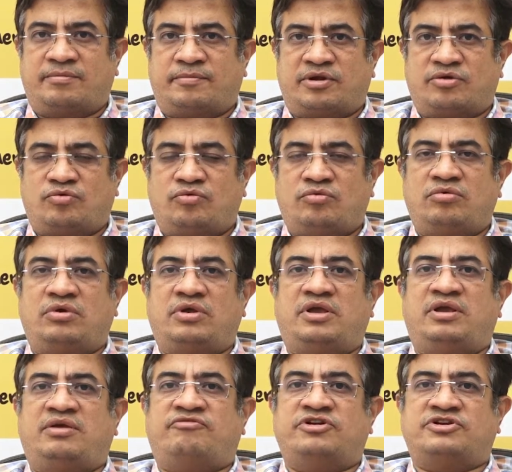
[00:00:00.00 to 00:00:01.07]
మనకు ఈ
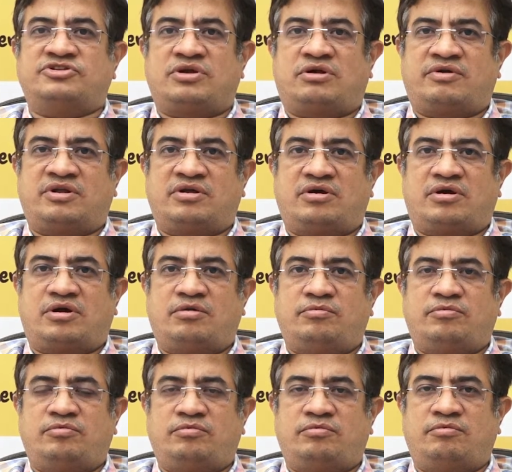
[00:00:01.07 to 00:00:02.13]
ఫిట్స్ రావడానికి
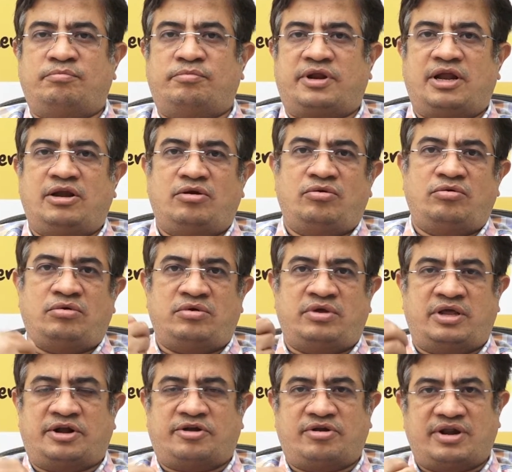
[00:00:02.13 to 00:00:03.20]
కారణము బ్రెయిన్లో
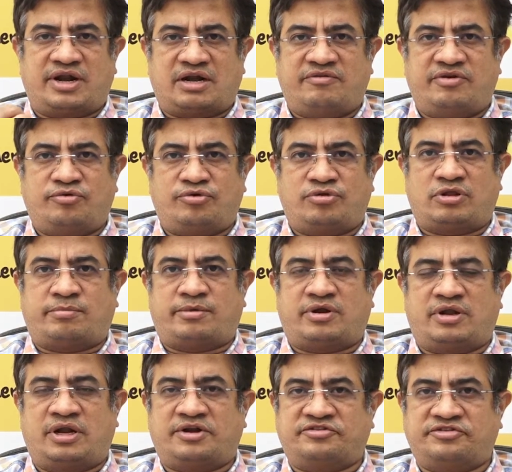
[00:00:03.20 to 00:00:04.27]
ఎలక్ట్రికల్ యాక్టివిటీ ఉంటుందన్నమాట
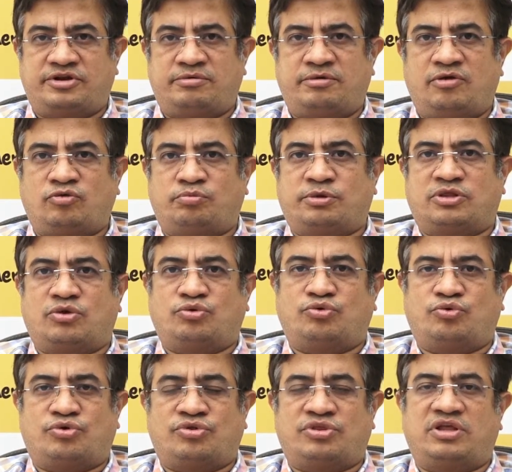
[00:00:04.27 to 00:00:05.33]
ఎలక్ట్రిసిటీ ఉత్పత్తి అవుతూ
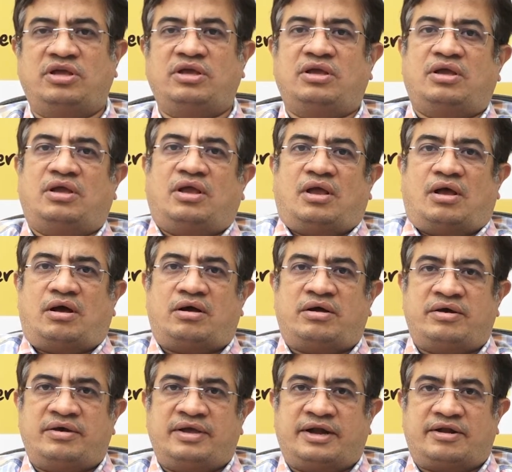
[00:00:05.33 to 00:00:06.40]
ఉంటుంది ఆ
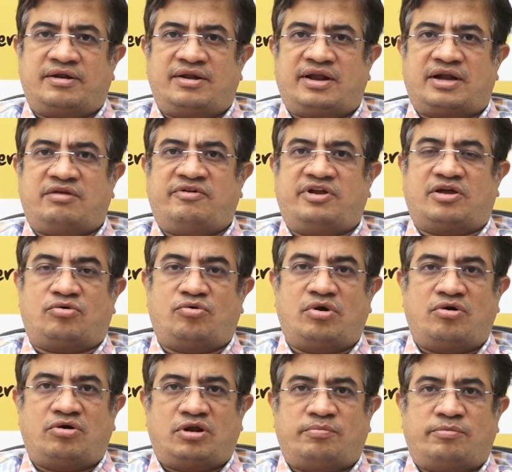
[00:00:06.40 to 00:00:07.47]
ఎలక్ట్రికల్ యాక్టివిటీ ఎక్కువగా
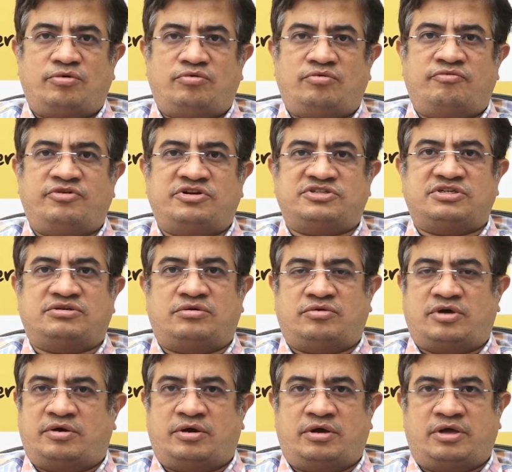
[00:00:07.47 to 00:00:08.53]
ఉన్నప్పుడు ఫిట్స్
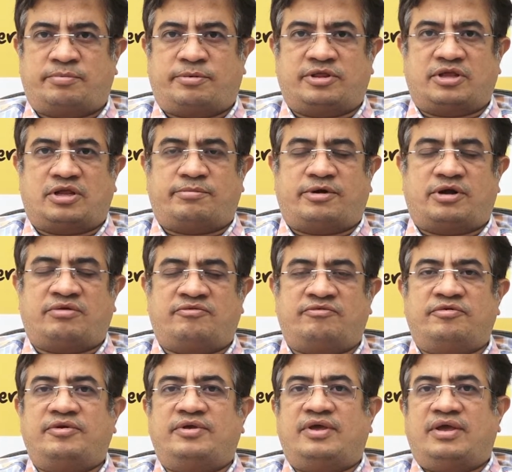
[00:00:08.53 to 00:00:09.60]
ఏర్పడతాయి అన్నమాట
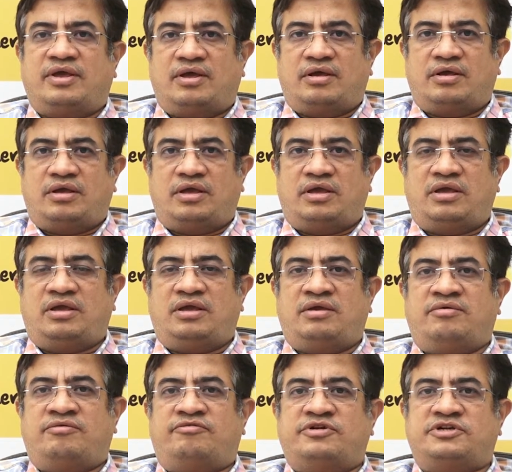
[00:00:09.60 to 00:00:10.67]
ఈ
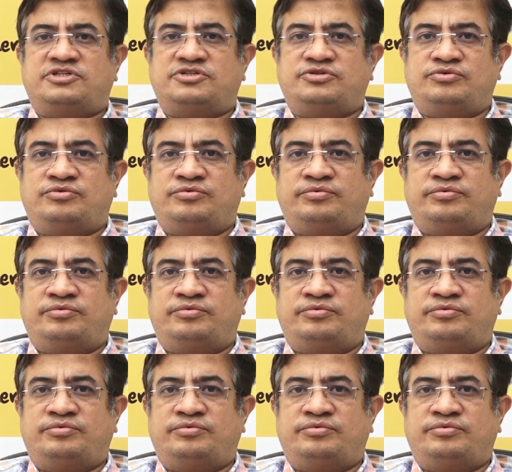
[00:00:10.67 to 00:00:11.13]
ఫిట్స్